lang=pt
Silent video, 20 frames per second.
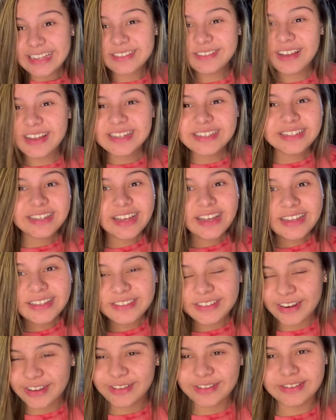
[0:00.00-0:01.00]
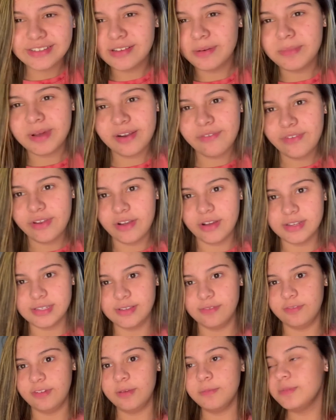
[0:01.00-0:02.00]
com essa introdução maravilhosa,
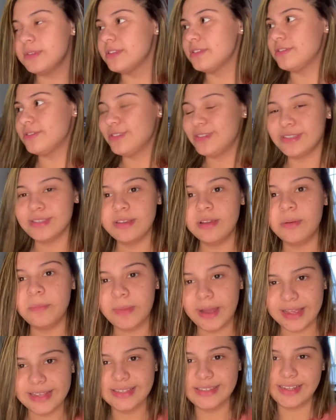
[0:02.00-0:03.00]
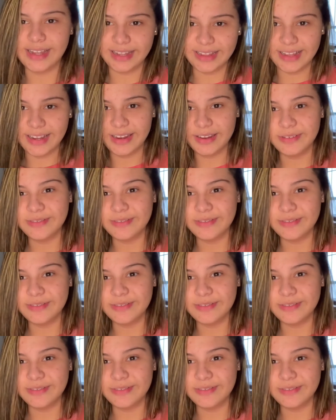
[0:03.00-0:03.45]
eu nem preciso dizer mais nada, né?